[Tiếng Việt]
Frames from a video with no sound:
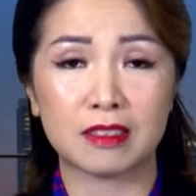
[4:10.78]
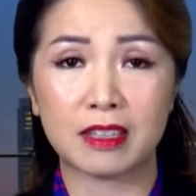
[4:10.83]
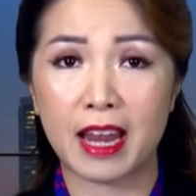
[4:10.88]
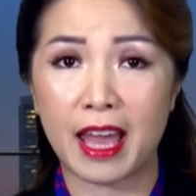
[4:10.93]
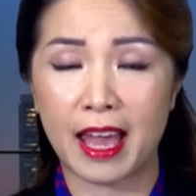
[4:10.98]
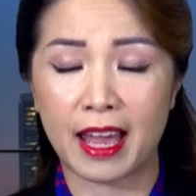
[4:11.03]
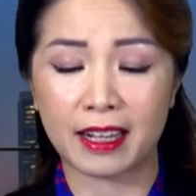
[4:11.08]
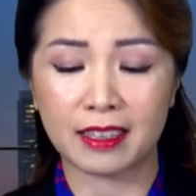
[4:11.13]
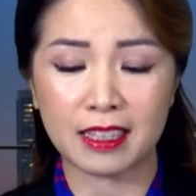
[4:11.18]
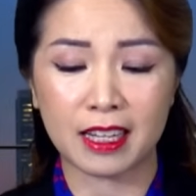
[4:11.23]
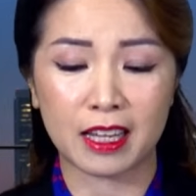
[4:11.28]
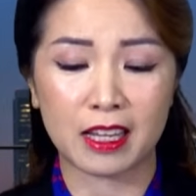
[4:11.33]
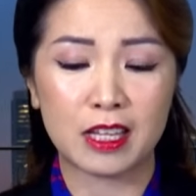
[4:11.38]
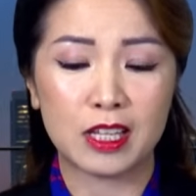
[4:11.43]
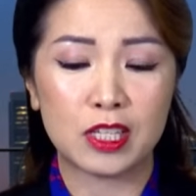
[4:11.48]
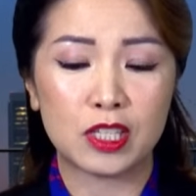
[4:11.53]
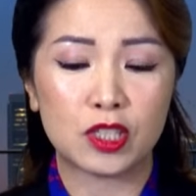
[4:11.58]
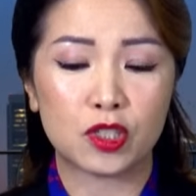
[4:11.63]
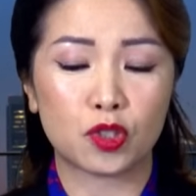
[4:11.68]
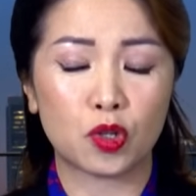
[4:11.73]
đảng nè,
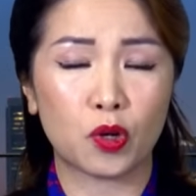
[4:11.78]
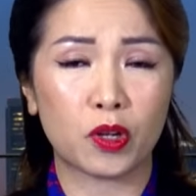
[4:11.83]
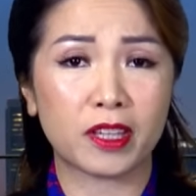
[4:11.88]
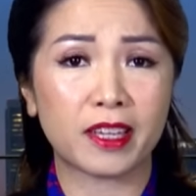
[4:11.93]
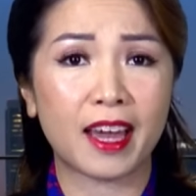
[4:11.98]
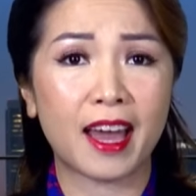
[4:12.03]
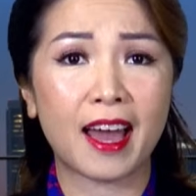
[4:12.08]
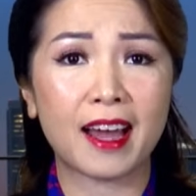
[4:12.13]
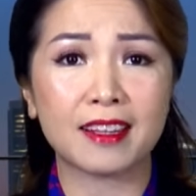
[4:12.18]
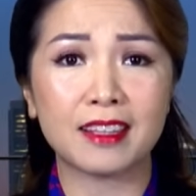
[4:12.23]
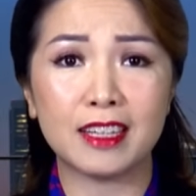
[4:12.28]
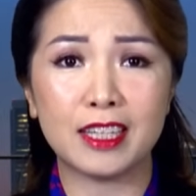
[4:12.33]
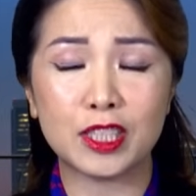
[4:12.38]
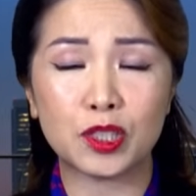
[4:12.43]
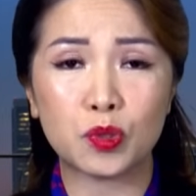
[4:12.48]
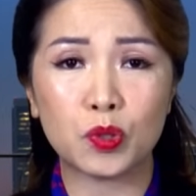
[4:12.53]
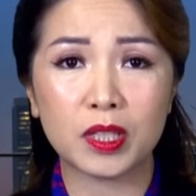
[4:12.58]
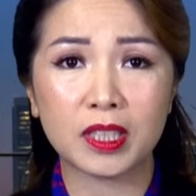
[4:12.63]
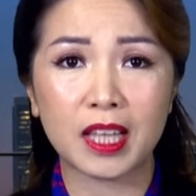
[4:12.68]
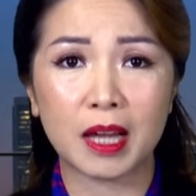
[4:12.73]
rồi ca ngợi
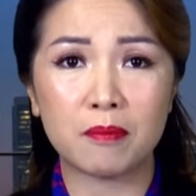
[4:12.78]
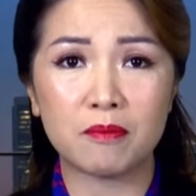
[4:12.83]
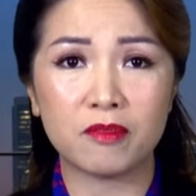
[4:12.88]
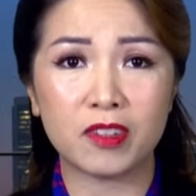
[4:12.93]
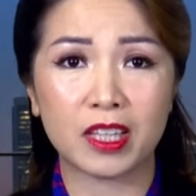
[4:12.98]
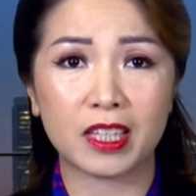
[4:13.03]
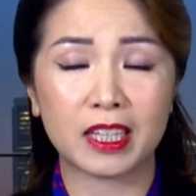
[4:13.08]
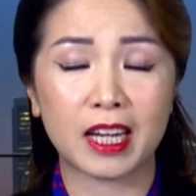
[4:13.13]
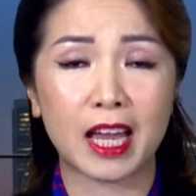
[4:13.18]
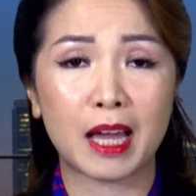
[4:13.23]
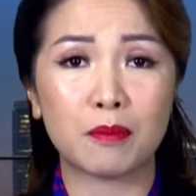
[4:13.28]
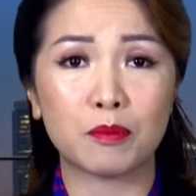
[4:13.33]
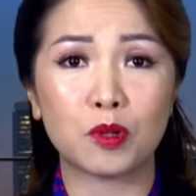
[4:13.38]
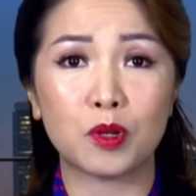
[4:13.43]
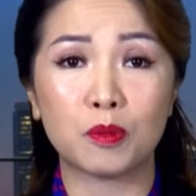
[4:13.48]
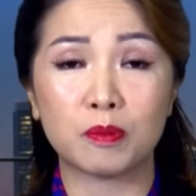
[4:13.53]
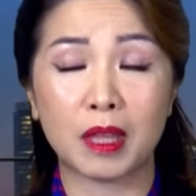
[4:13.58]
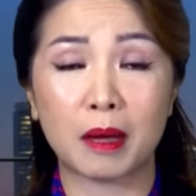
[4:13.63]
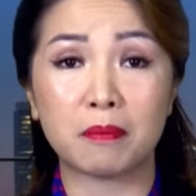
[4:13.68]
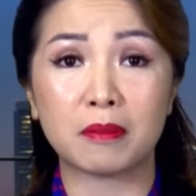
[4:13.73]
chuyến thăm Việt Nam
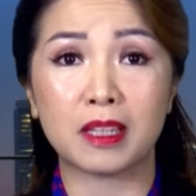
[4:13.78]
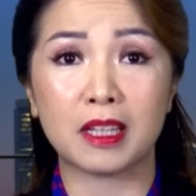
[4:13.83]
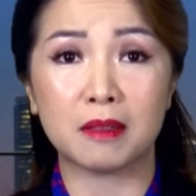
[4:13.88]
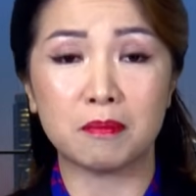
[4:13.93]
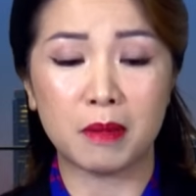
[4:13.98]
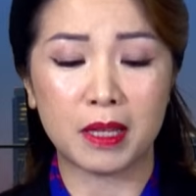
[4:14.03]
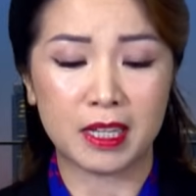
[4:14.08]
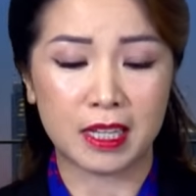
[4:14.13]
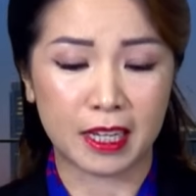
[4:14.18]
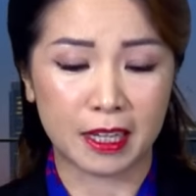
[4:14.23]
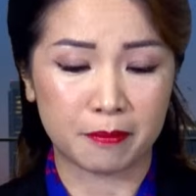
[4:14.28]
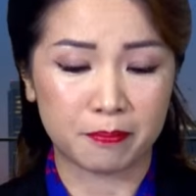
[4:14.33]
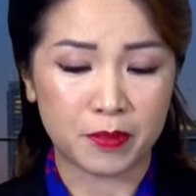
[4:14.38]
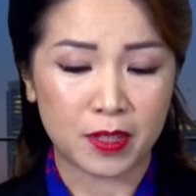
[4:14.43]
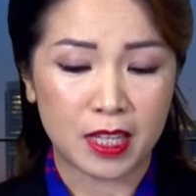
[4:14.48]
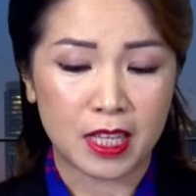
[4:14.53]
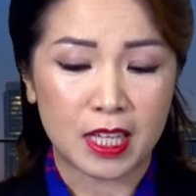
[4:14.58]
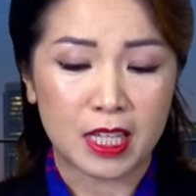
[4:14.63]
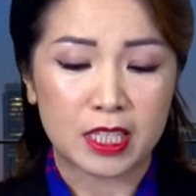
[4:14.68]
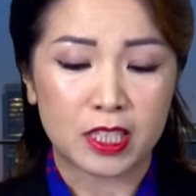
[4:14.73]
của ông Tập Cận Bình nè
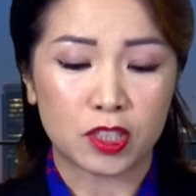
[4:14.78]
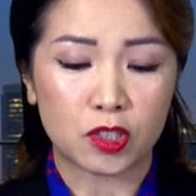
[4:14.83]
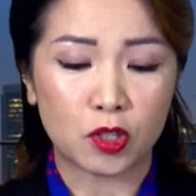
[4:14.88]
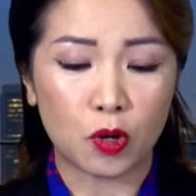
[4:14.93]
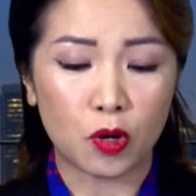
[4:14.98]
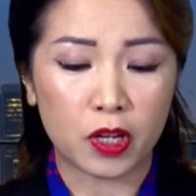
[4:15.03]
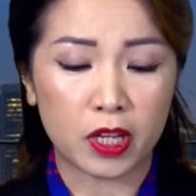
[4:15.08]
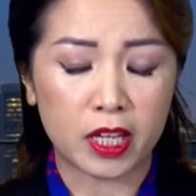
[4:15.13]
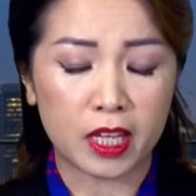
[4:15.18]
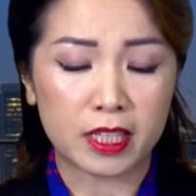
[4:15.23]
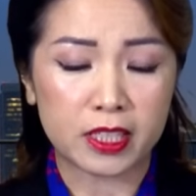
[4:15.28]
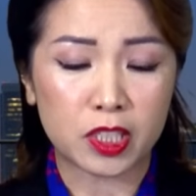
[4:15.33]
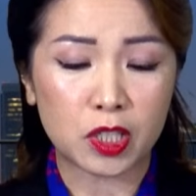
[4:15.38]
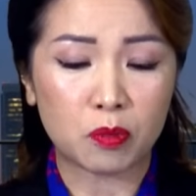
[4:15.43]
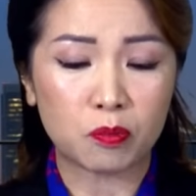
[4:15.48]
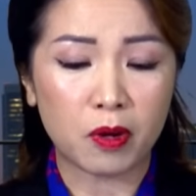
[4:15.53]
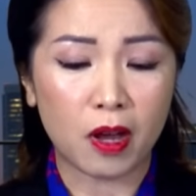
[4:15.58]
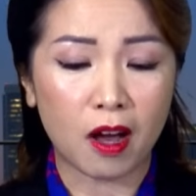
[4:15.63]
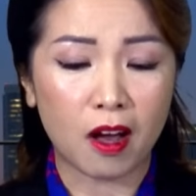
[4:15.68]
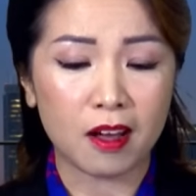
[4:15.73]
rồi ờ,
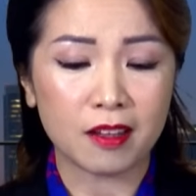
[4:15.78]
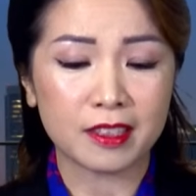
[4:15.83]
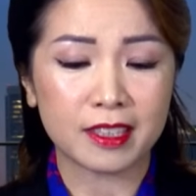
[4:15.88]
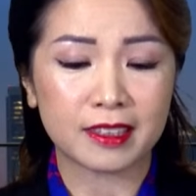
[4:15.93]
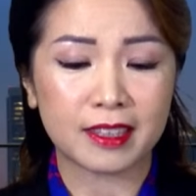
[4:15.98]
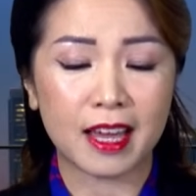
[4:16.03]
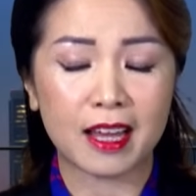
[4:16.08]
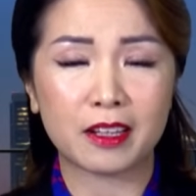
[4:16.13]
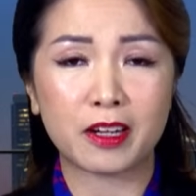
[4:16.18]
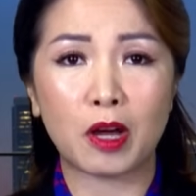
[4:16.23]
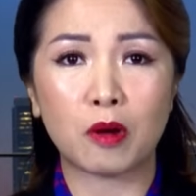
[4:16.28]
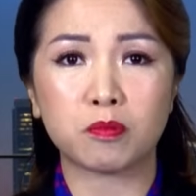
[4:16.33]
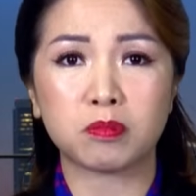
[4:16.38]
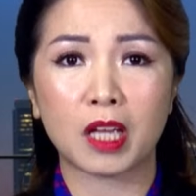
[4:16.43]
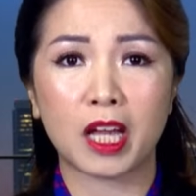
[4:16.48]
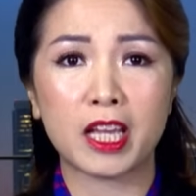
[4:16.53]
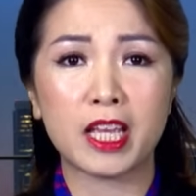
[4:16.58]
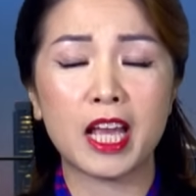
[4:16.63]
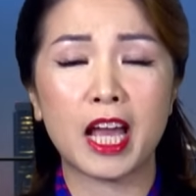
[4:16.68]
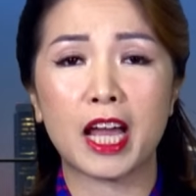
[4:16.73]
trong đó người ta đọc
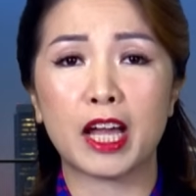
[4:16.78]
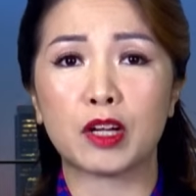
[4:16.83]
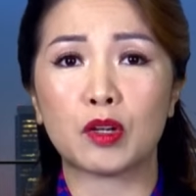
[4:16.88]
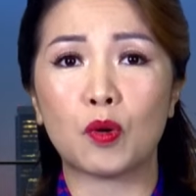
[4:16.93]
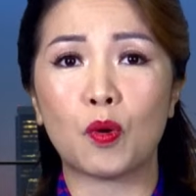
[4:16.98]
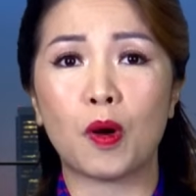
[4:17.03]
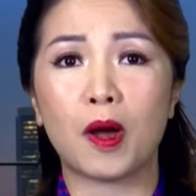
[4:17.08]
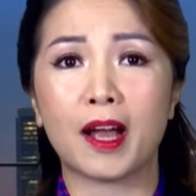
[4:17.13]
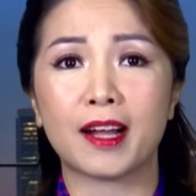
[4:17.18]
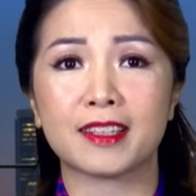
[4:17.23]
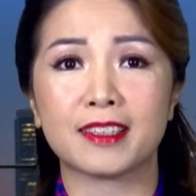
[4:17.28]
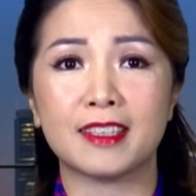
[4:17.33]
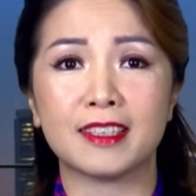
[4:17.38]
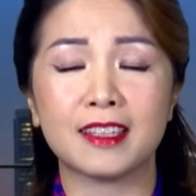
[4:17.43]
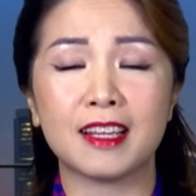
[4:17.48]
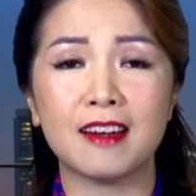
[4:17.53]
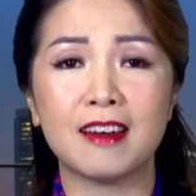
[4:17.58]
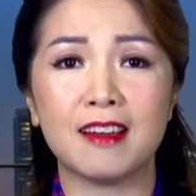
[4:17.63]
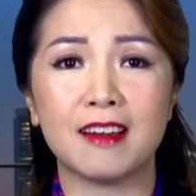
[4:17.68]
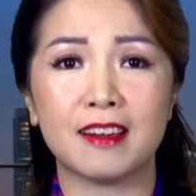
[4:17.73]
thấy hàng loạt những
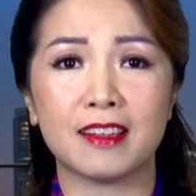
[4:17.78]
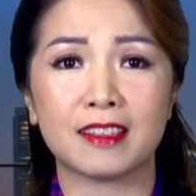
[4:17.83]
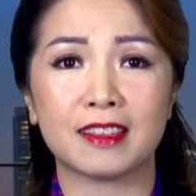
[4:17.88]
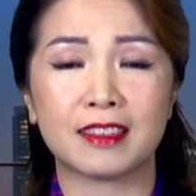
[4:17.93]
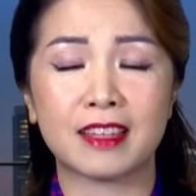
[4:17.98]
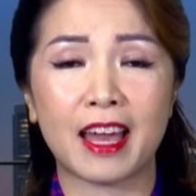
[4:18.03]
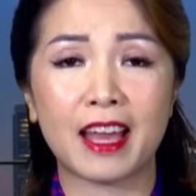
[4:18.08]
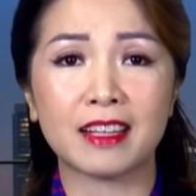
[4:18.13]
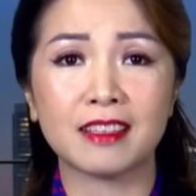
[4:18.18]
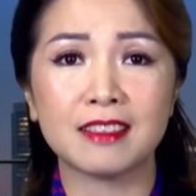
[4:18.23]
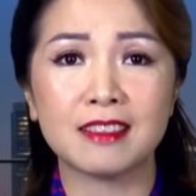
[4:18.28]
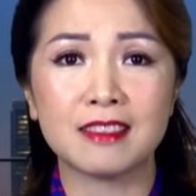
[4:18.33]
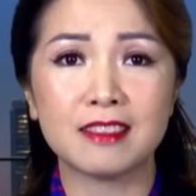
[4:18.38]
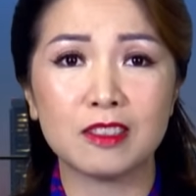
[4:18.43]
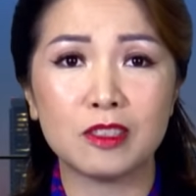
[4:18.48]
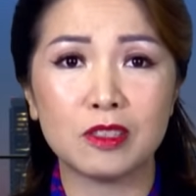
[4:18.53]
cái lời tán